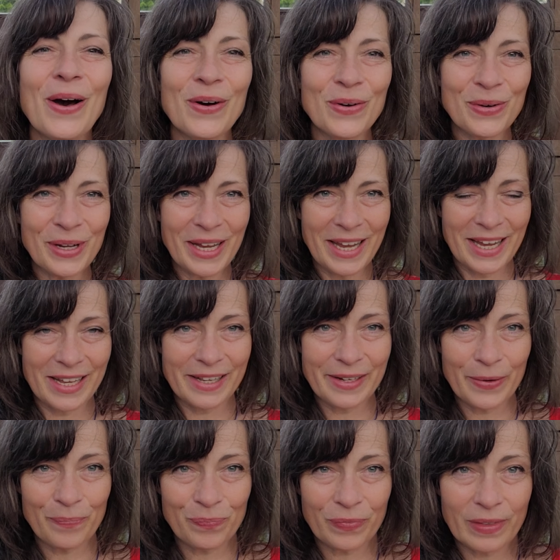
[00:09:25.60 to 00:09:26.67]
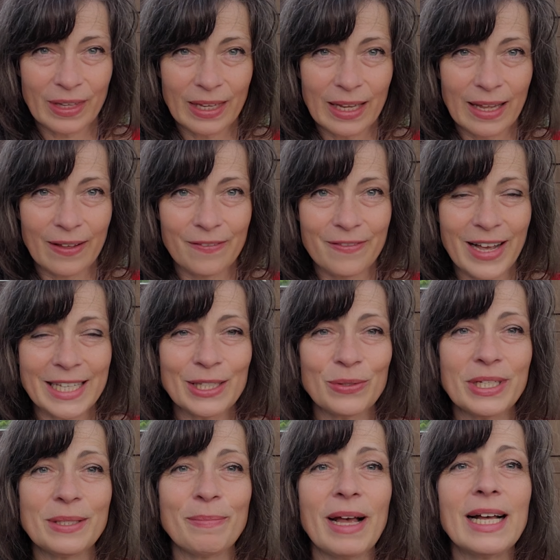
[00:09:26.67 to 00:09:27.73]
Okay, was du
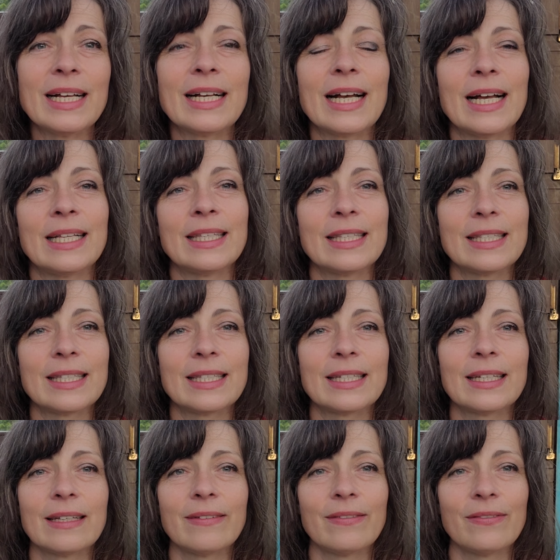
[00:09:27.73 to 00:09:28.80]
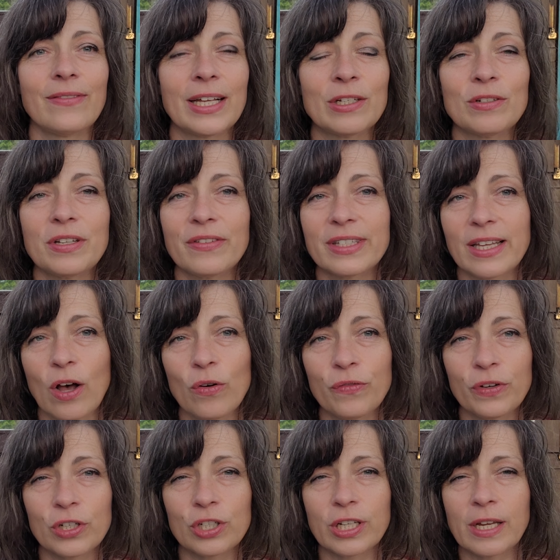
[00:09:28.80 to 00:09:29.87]
jetzt machen kannst, wenn du dir was
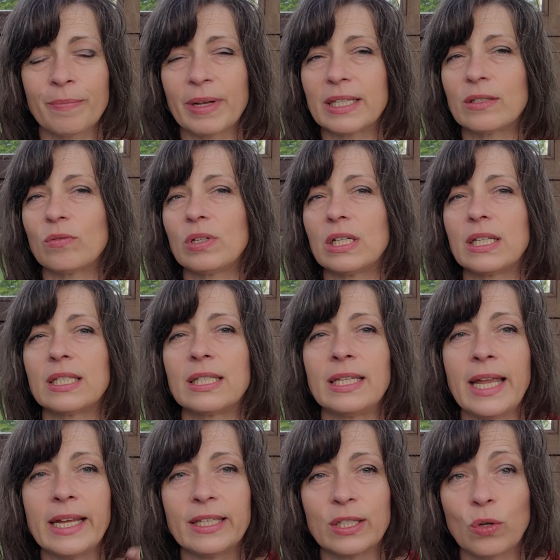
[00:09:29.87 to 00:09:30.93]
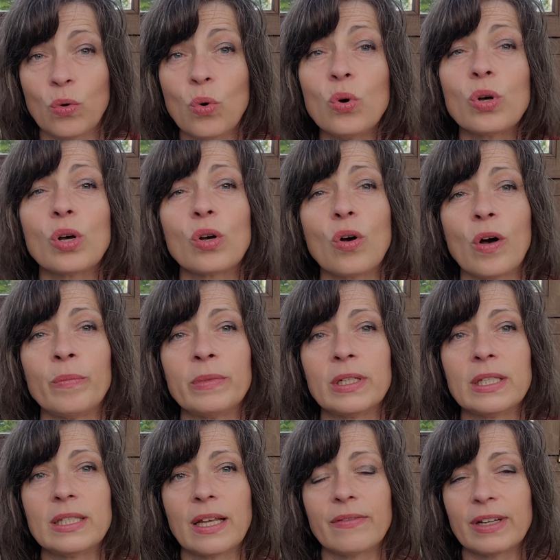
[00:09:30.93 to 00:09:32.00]
aufgeschrieben hast oder das nächste hochgekommen
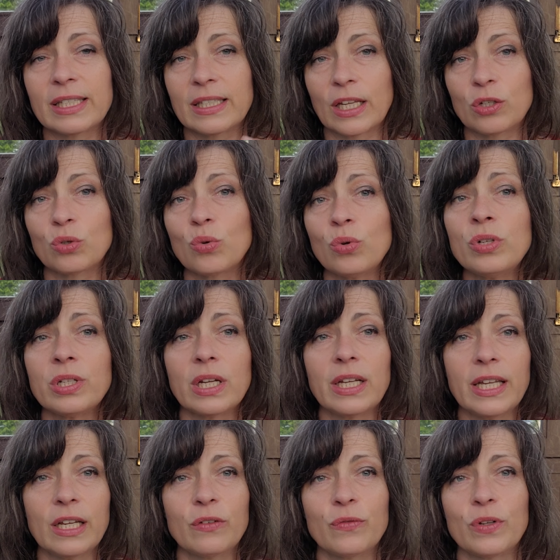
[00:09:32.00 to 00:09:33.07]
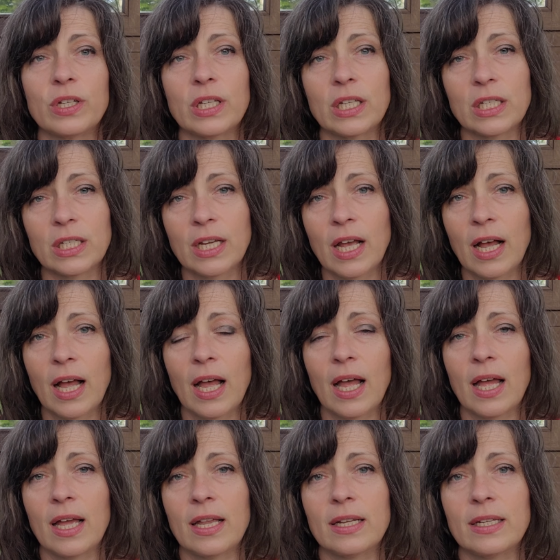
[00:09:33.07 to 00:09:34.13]
ist, ja, was da drunter liegt für dich,
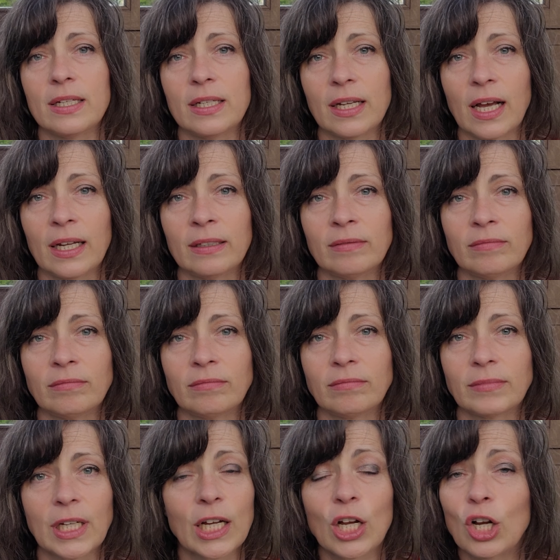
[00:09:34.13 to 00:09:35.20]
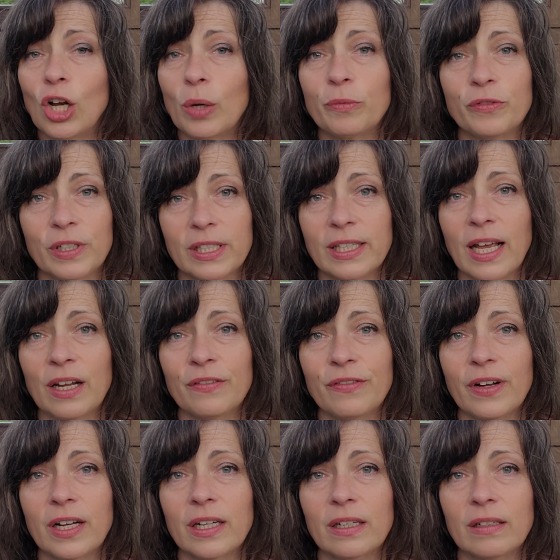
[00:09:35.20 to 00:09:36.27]
dann klopft das
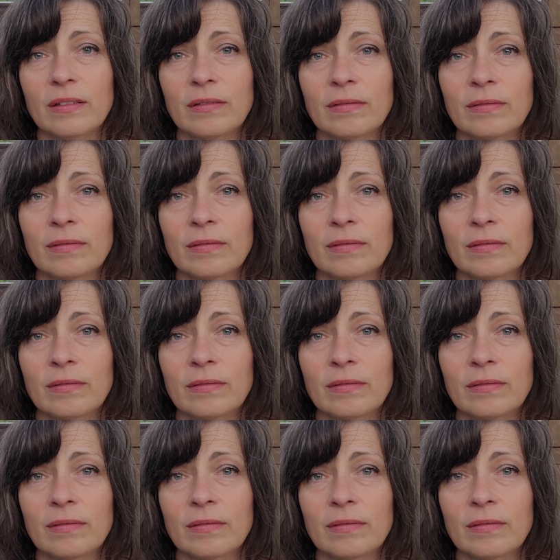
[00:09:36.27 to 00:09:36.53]
einfach